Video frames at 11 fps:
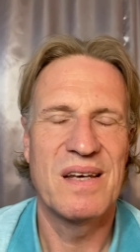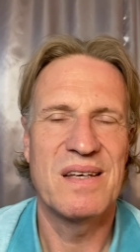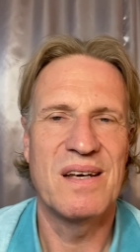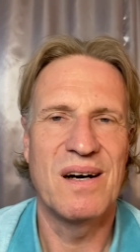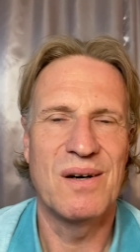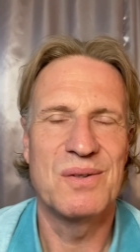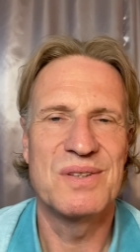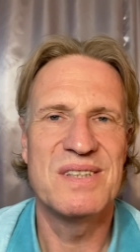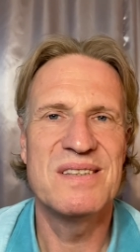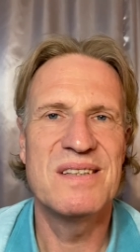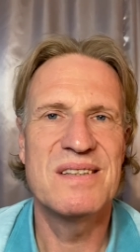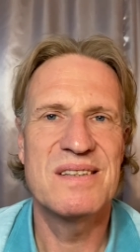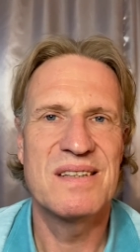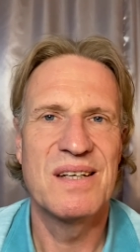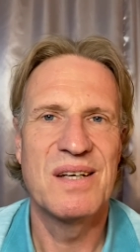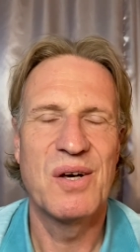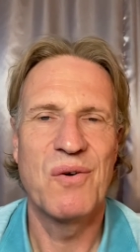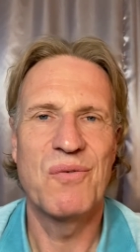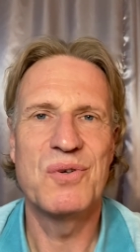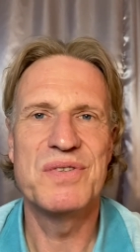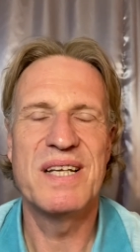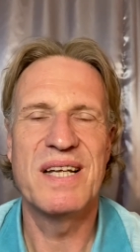Ja, und dieses,
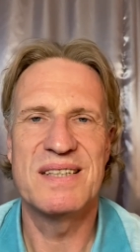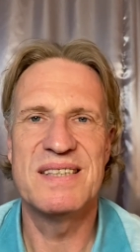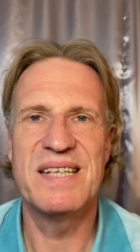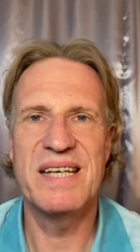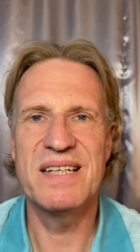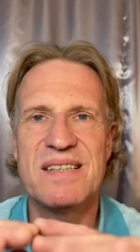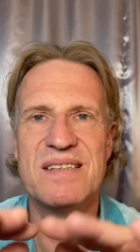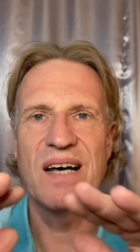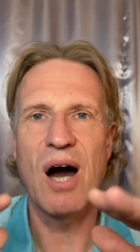wo wir dann sehen, diese